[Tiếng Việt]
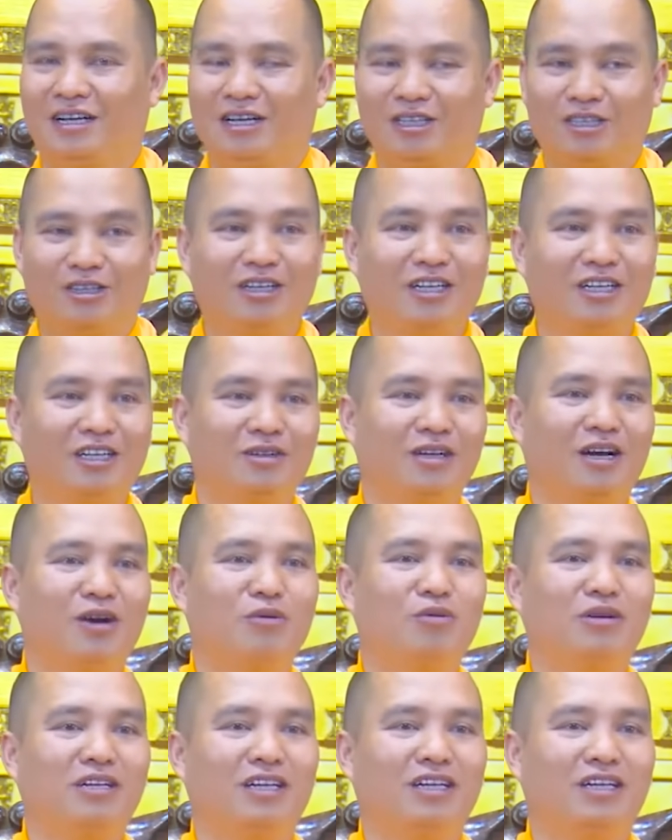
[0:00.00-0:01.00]
cho nên thôi
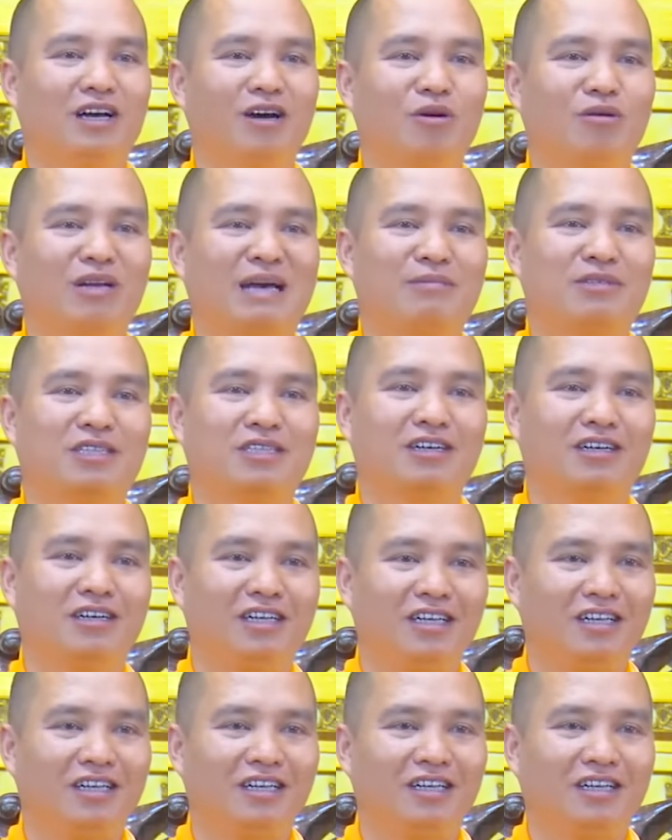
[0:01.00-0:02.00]
ông thì ông làm sớ
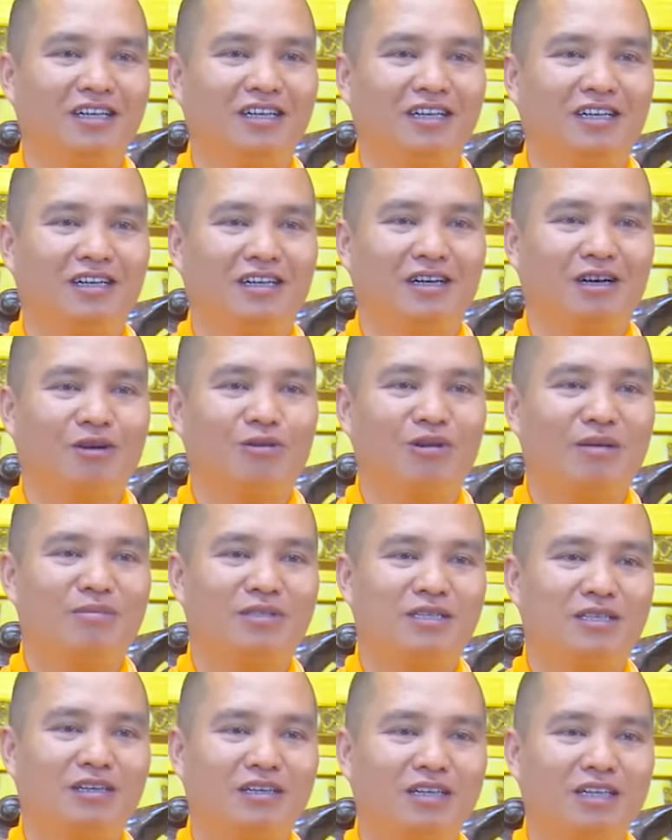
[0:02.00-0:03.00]
đi, ông làm
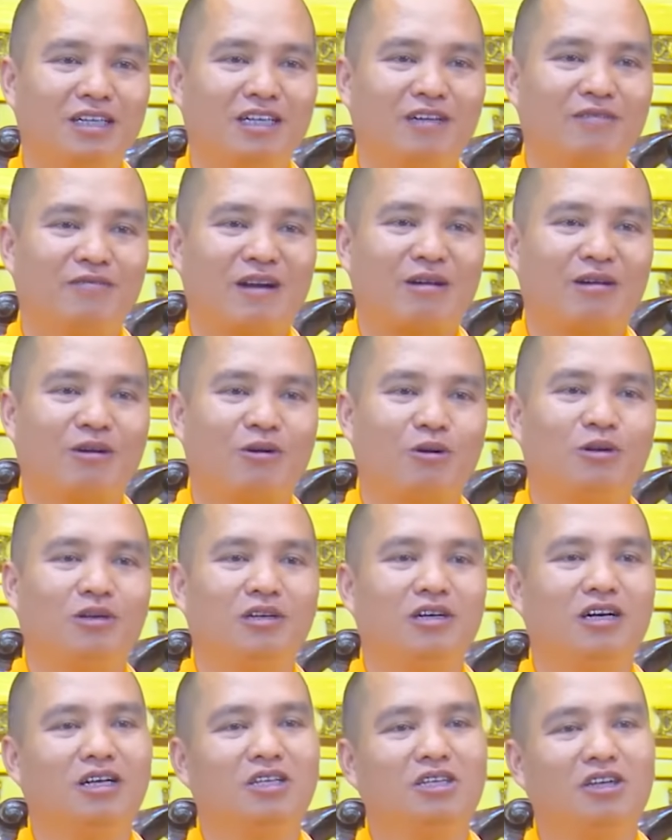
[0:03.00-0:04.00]
sớ đi để vào để hồi
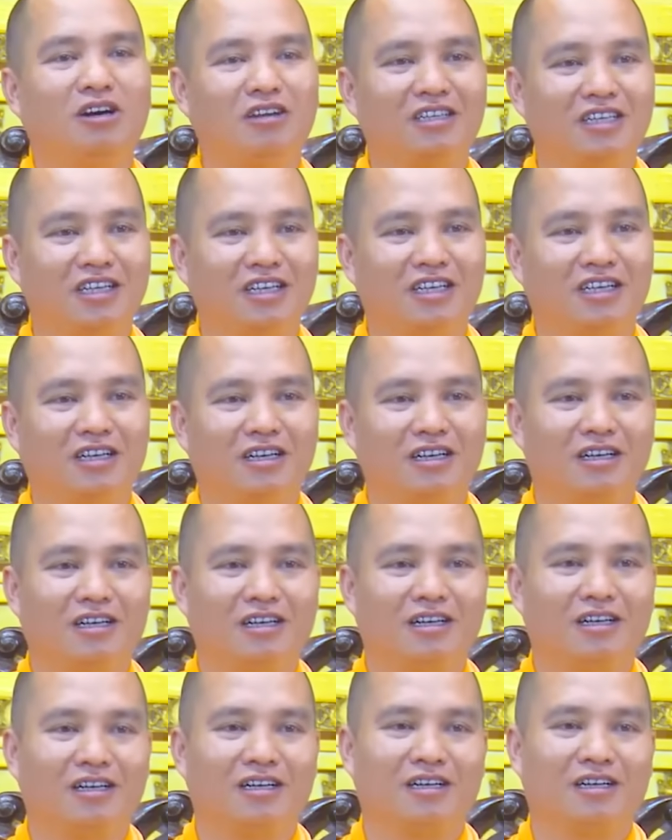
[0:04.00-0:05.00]
hướng cho gì,
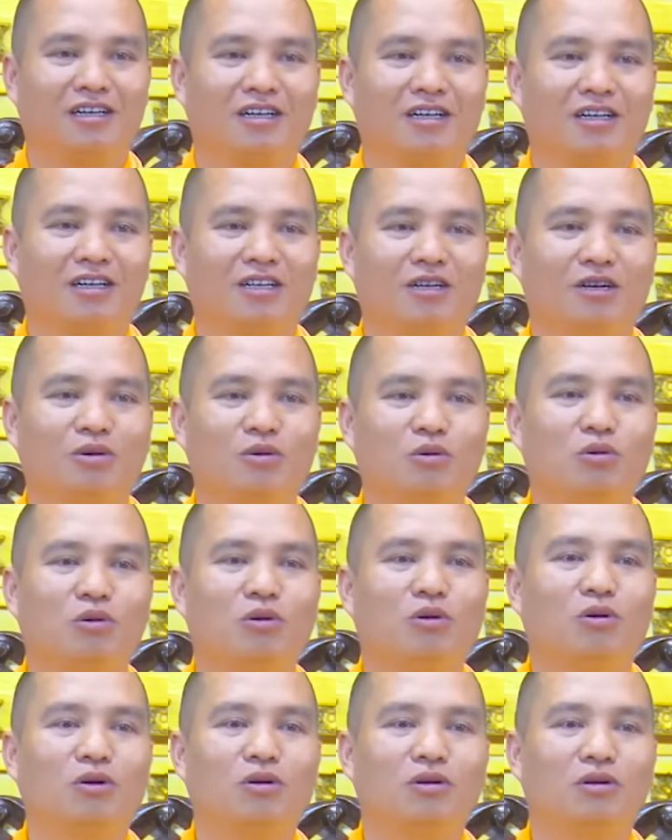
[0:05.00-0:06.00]
cho cụ
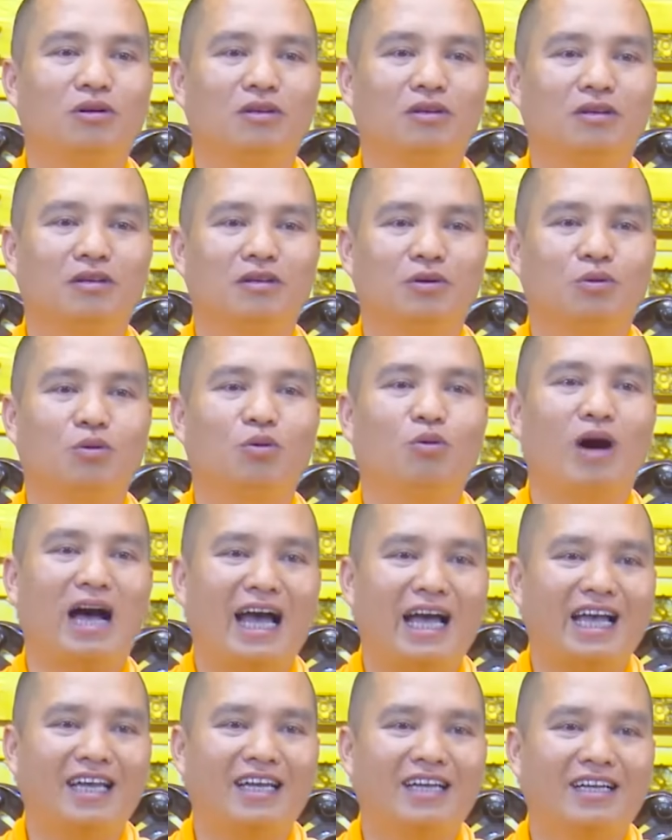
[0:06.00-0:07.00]
nội, cụ
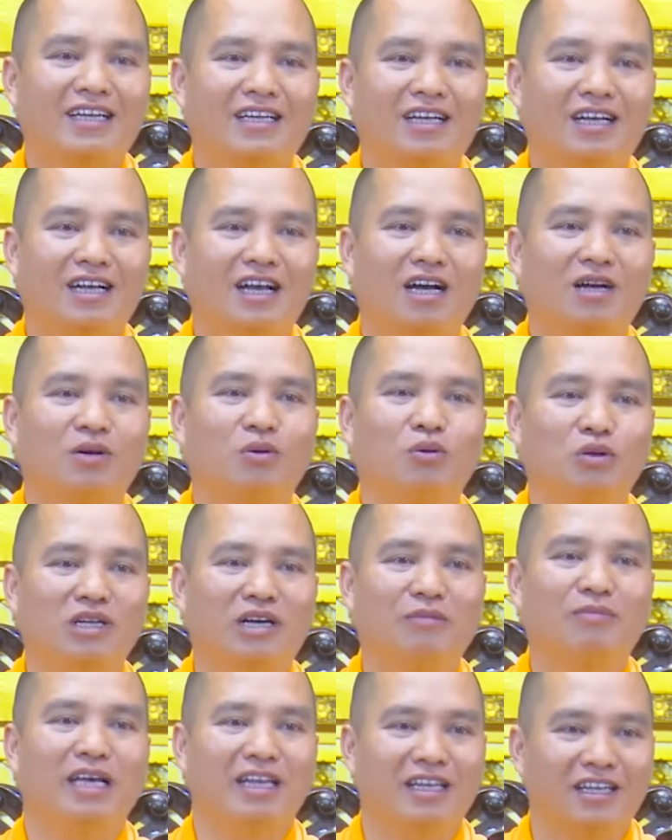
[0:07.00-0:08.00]
ngoại, các cụ
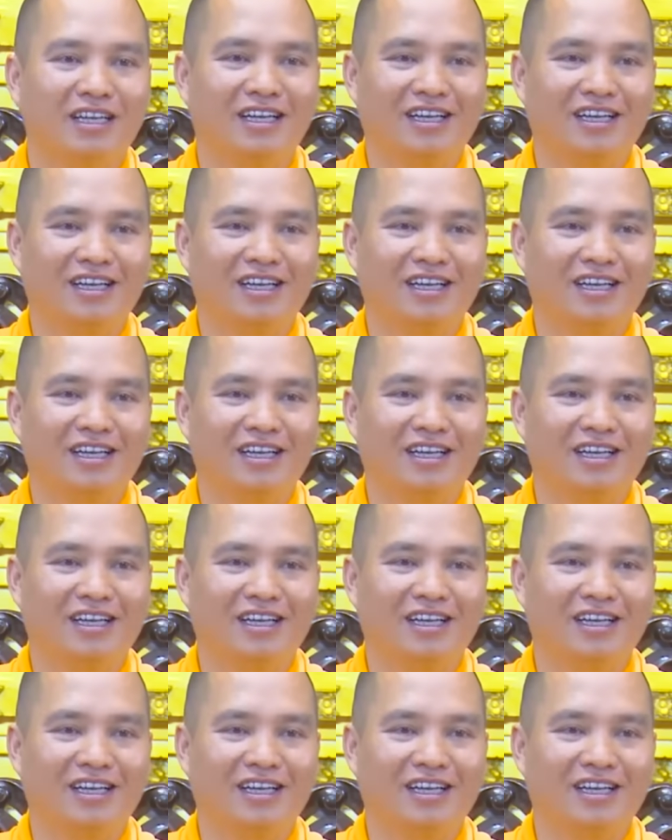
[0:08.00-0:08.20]
nhà mình.